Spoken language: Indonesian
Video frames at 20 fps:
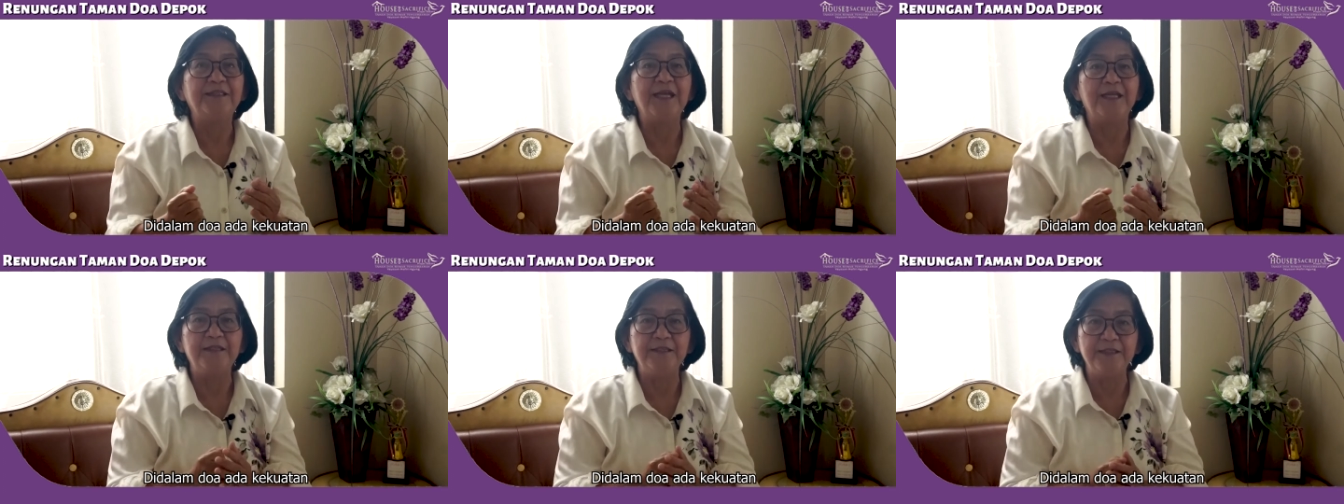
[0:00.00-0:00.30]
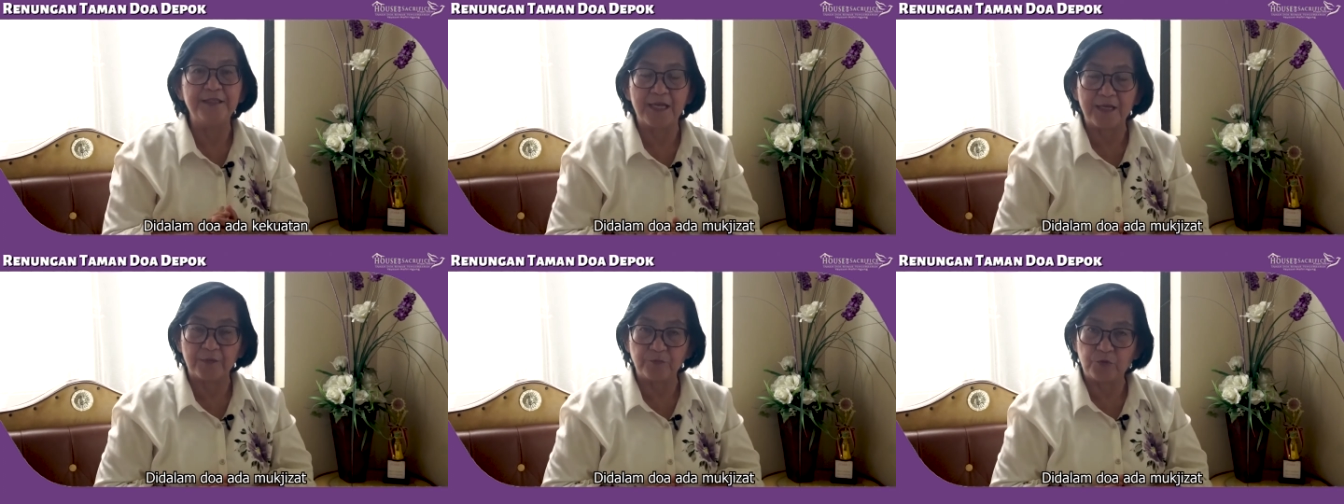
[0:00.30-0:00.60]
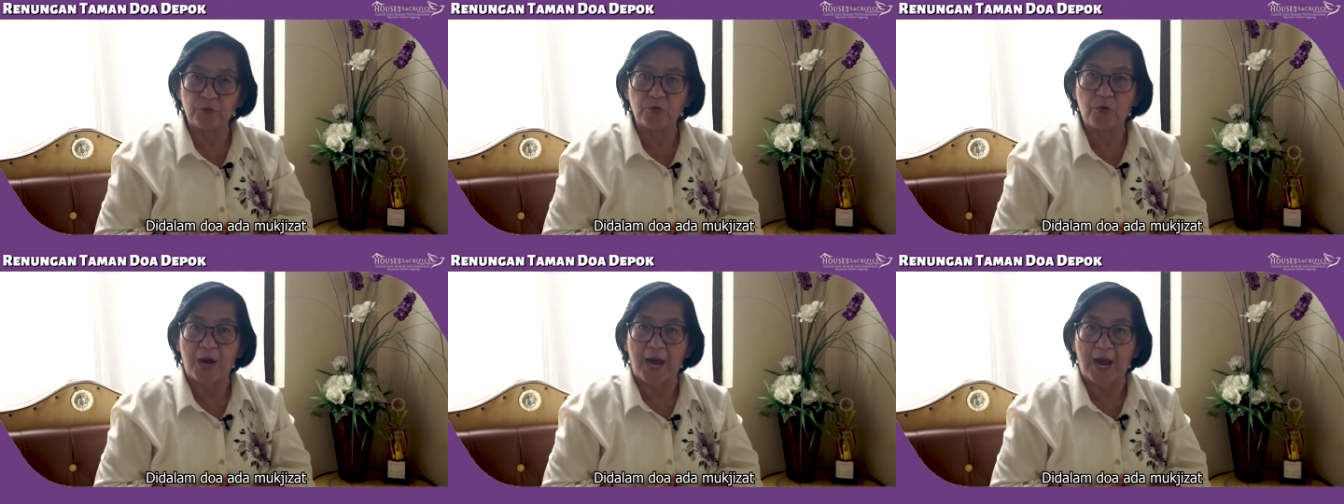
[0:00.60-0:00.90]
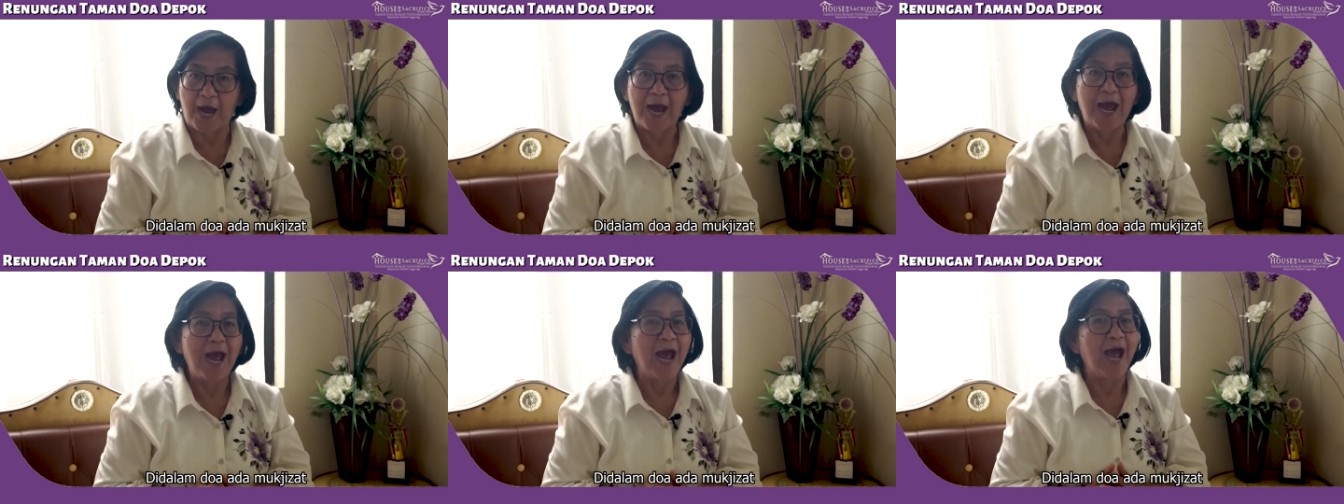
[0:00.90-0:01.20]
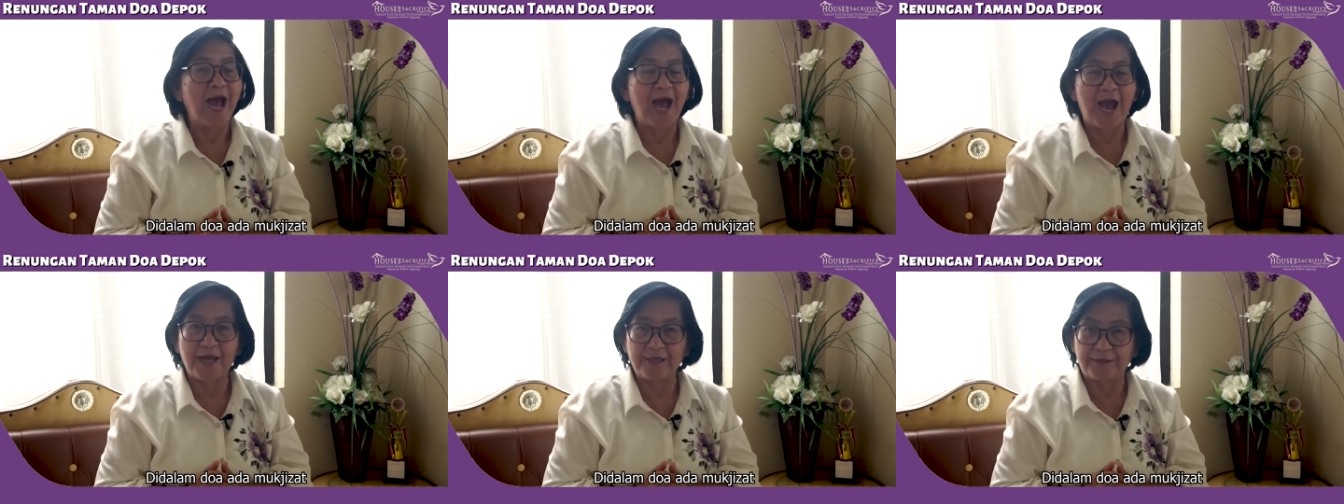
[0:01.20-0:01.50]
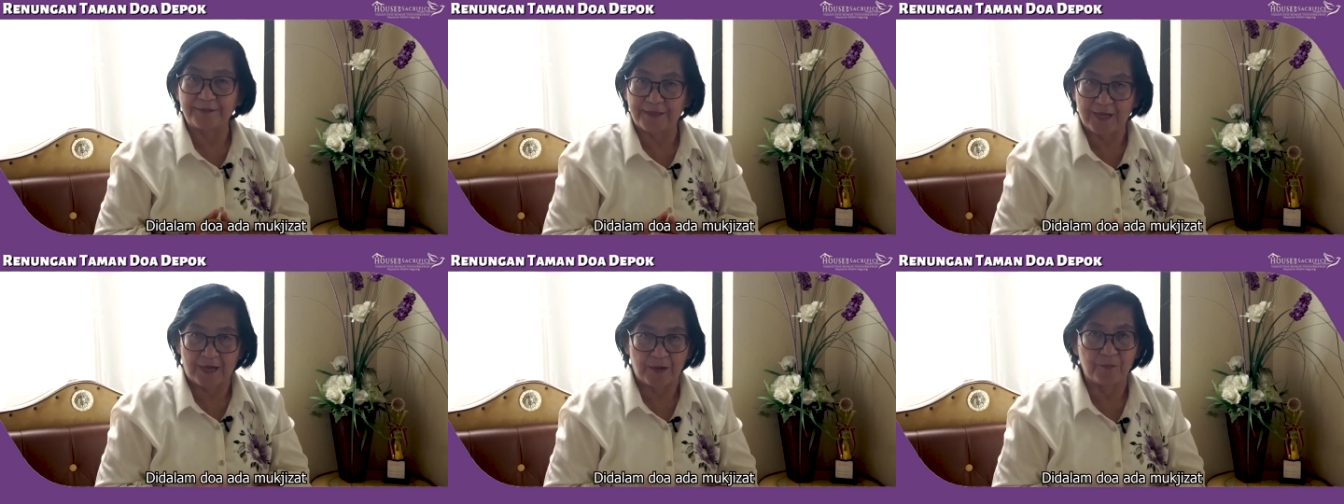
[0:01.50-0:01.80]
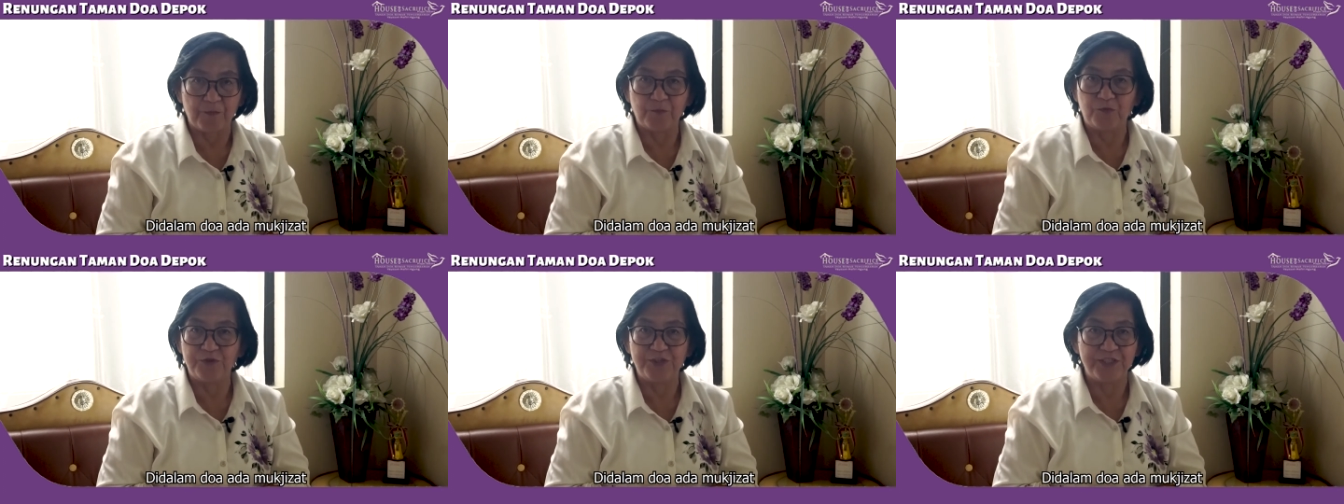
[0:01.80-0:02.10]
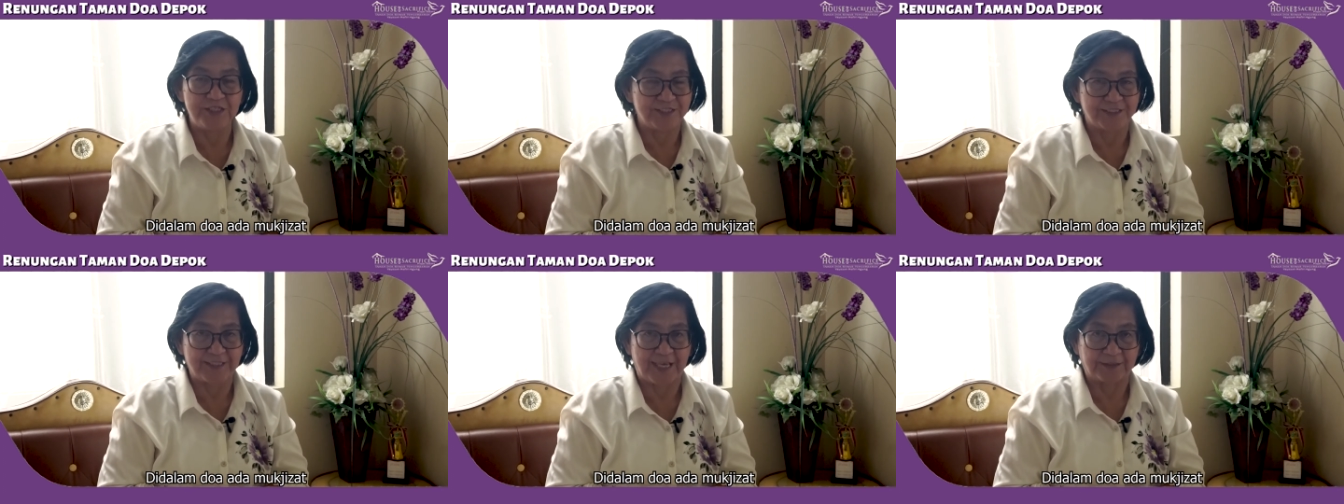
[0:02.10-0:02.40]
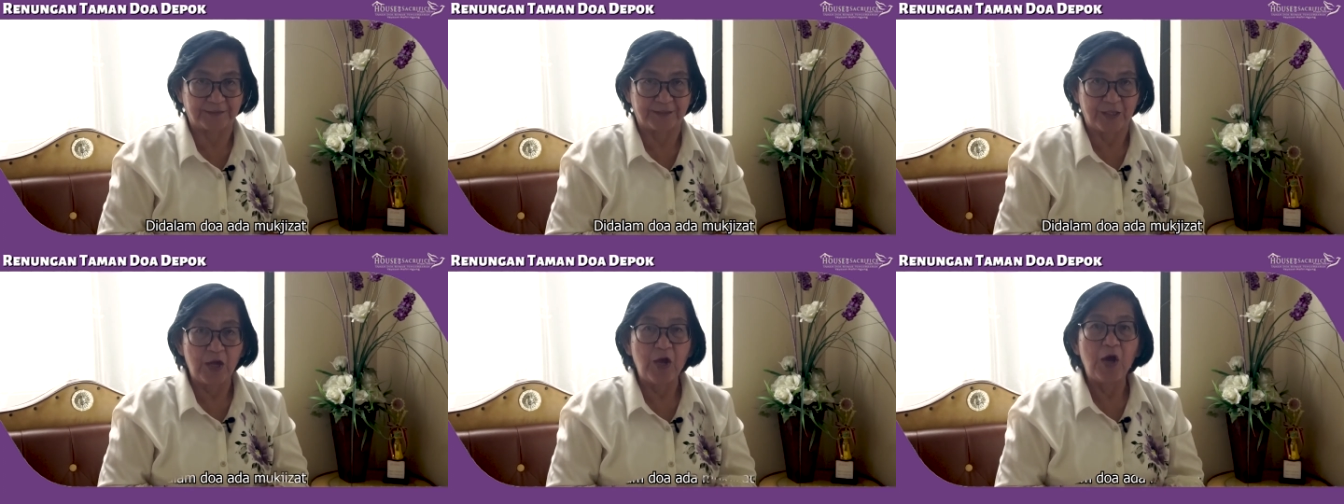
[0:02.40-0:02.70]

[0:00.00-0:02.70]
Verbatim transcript: dan di dalam doa ada mujizat.